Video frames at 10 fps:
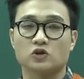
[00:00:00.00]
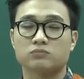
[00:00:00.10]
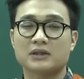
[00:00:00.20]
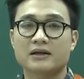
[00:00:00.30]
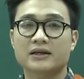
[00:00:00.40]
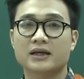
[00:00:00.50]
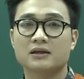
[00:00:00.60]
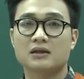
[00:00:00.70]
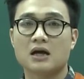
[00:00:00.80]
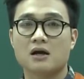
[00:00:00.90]
chúng ta
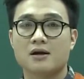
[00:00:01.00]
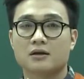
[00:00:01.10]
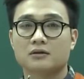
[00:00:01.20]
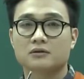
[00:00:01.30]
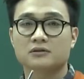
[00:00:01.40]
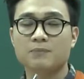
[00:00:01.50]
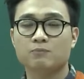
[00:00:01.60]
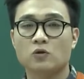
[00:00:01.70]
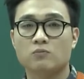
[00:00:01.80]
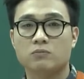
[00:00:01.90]
nên tiếp
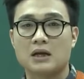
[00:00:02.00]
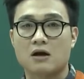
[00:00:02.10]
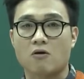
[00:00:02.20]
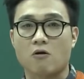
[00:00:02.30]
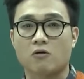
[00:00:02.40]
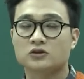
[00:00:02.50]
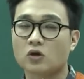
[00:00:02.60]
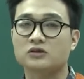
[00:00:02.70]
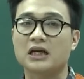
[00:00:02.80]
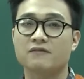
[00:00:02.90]
tục là có
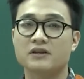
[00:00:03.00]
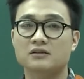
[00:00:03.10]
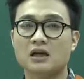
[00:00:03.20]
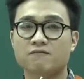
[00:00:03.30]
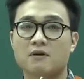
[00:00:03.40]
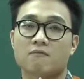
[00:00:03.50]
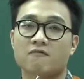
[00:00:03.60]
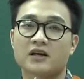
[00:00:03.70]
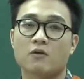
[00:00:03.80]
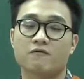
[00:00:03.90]
so sánh với những tác phẩm
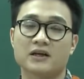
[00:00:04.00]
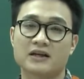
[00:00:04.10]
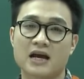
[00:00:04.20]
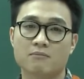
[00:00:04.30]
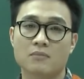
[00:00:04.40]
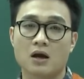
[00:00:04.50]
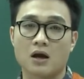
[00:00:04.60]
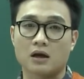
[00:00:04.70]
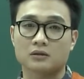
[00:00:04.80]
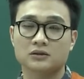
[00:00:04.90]
văn học Việt Nam
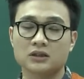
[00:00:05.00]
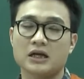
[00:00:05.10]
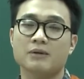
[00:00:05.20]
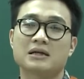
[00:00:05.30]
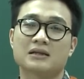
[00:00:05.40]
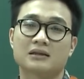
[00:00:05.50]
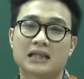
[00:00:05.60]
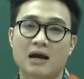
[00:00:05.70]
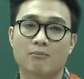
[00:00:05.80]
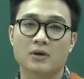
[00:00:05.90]
trước Cách mạng tháng
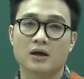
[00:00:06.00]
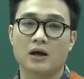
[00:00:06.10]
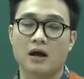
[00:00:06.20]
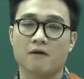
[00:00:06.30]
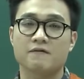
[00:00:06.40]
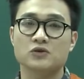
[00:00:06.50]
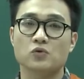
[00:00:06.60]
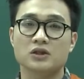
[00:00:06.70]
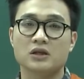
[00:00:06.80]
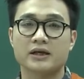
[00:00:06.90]
tám. Ví dụ
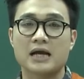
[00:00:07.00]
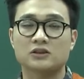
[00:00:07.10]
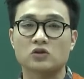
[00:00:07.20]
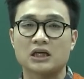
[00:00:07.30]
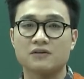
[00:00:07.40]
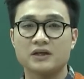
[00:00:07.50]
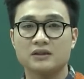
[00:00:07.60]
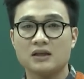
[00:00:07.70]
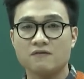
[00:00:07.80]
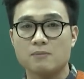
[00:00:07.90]
như thầy đã so sánh
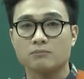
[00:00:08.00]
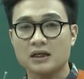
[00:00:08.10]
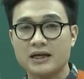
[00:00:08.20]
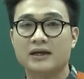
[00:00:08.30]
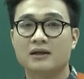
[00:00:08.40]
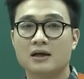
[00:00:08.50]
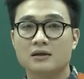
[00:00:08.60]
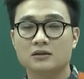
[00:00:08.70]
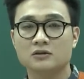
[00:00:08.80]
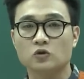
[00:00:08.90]
với tác phẩm Tắt Đèn,
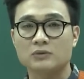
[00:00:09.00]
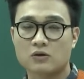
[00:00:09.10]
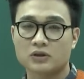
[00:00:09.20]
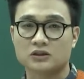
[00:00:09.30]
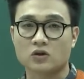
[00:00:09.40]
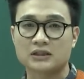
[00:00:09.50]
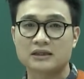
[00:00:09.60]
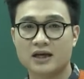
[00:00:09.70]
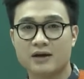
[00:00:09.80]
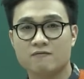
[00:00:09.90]
nhưng chúng ta có thể so
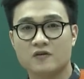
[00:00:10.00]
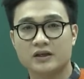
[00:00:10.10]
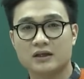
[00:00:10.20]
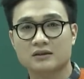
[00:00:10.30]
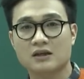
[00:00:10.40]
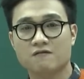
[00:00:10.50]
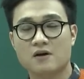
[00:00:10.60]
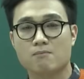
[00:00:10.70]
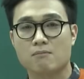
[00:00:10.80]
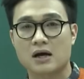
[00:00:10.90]
sánh thêm với tác
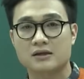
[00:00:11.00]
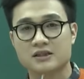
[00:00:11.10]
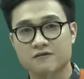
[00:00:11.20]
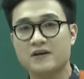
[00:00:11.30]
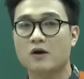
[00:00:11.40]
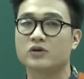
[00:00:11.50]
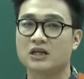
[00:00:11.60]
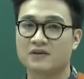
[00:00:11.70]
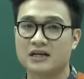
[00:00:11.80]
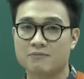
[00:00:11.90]
phẩm Chí Phèo của
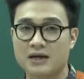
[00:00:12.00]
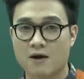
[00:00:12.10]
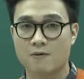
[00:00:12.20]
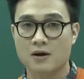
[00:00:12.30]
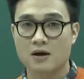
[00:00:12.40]
nhà văn Nam Cao.